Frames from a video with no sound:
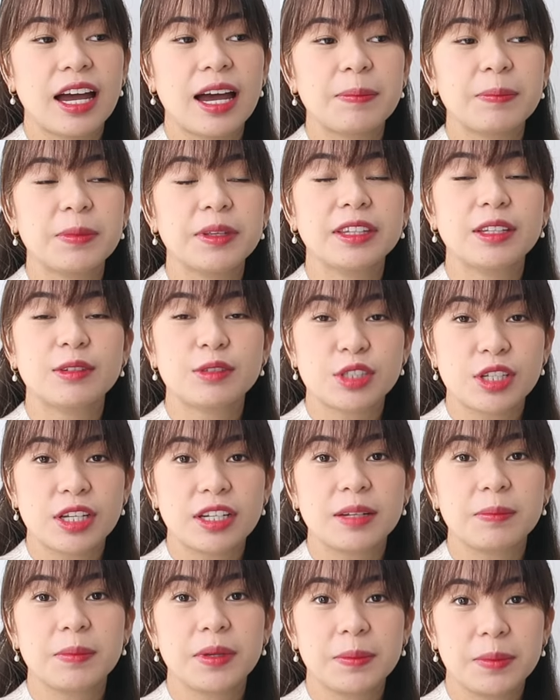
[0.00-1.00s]
happy daw
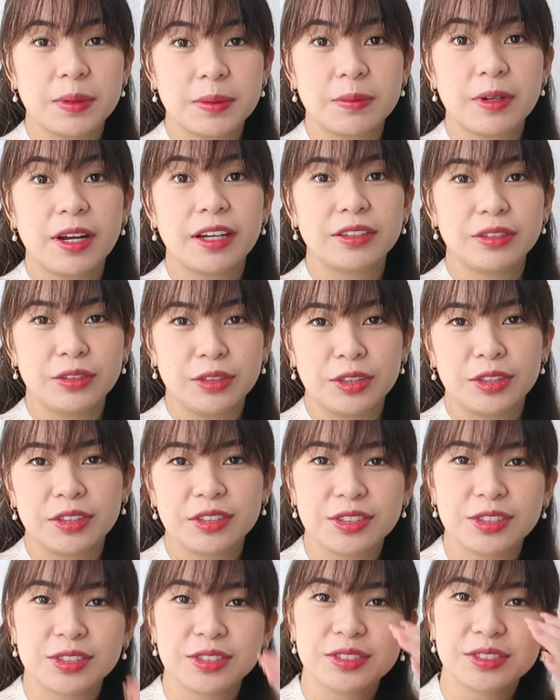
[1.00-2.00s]
siya na baby brother.
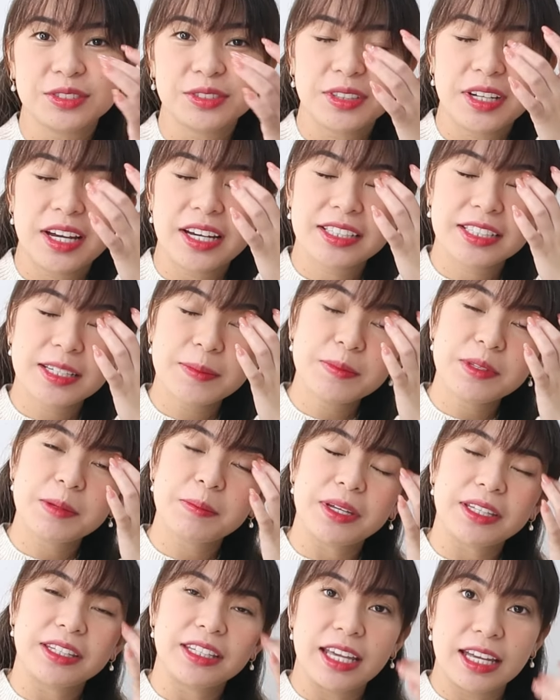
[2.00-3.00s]
So, accept
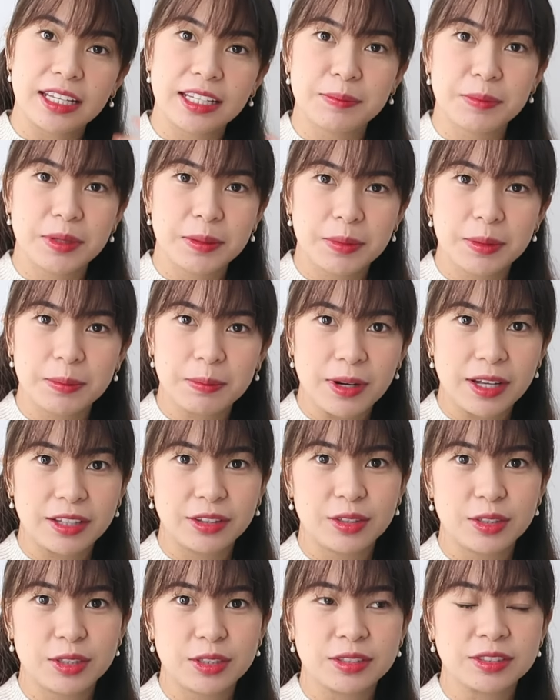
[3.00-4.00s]
naman niya na baby
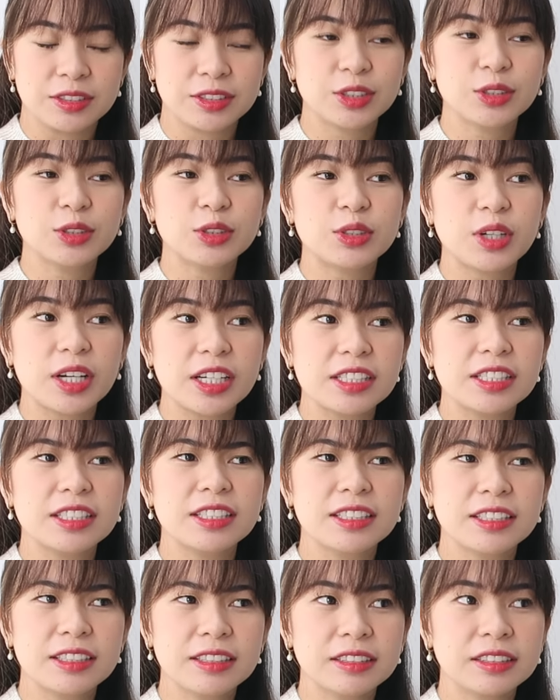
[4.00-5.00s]
brother. Siguro
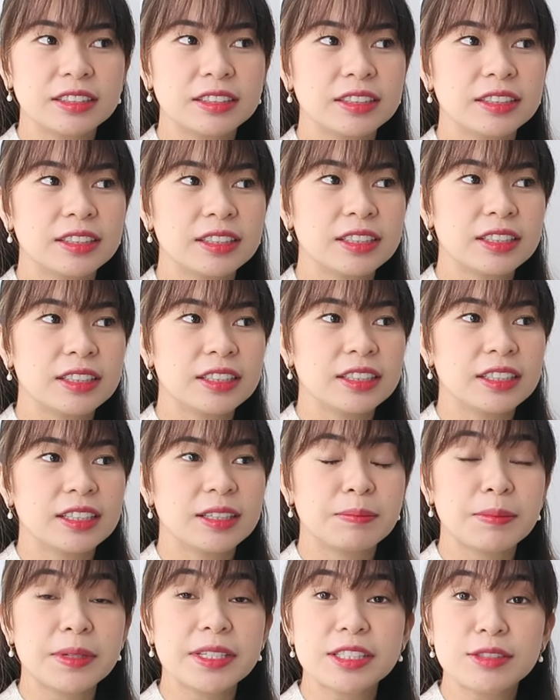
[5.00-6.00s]
kasi
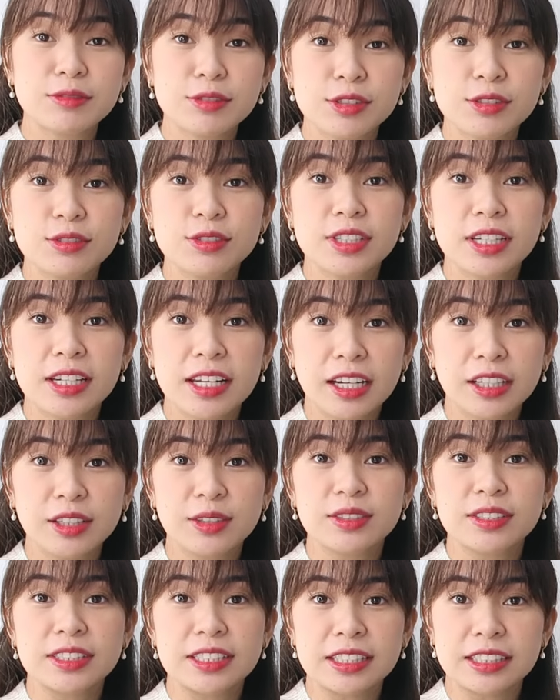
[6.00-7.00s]
mas gusto niya lang
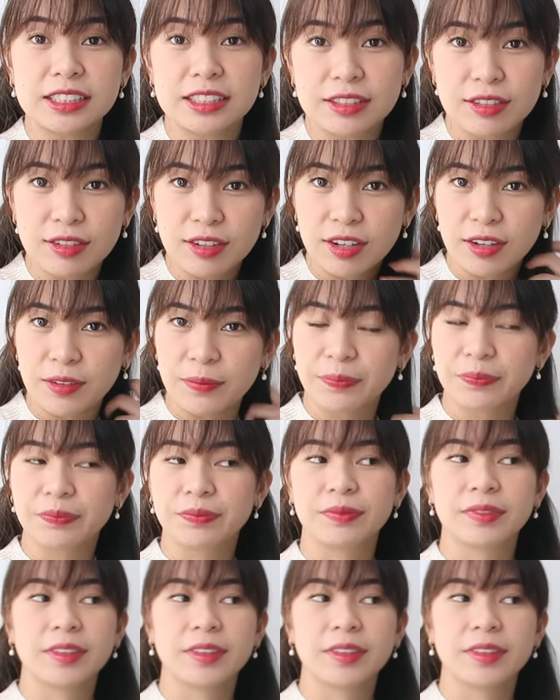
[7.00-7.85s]
yung sister